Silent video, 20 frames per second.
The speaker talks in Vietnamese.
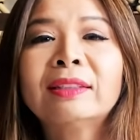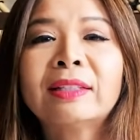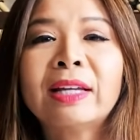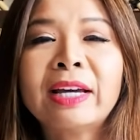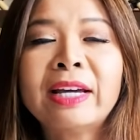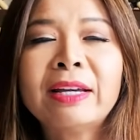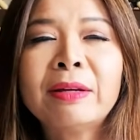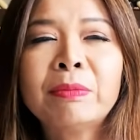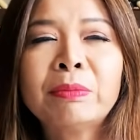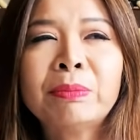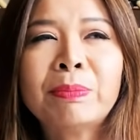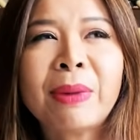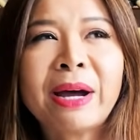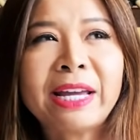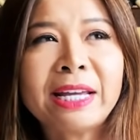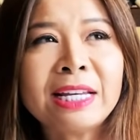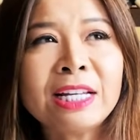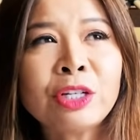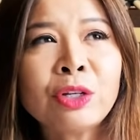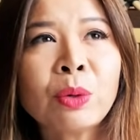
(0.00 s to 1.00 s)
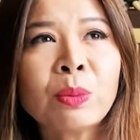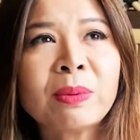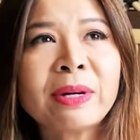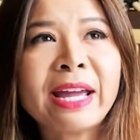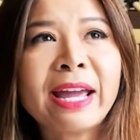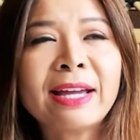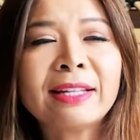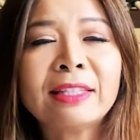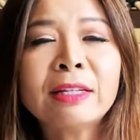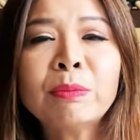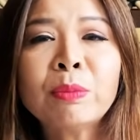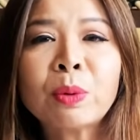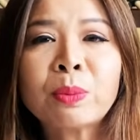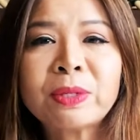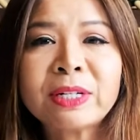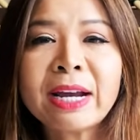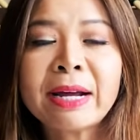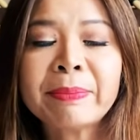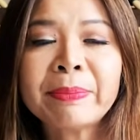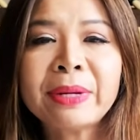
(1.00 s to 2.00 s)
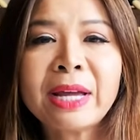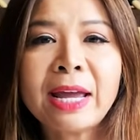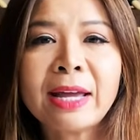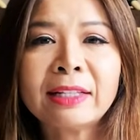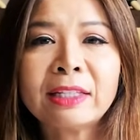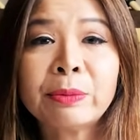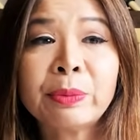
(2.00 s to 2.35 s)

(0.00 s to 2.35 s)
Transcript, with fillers: thì bảy mươi ngàn tới một trăm ngàn.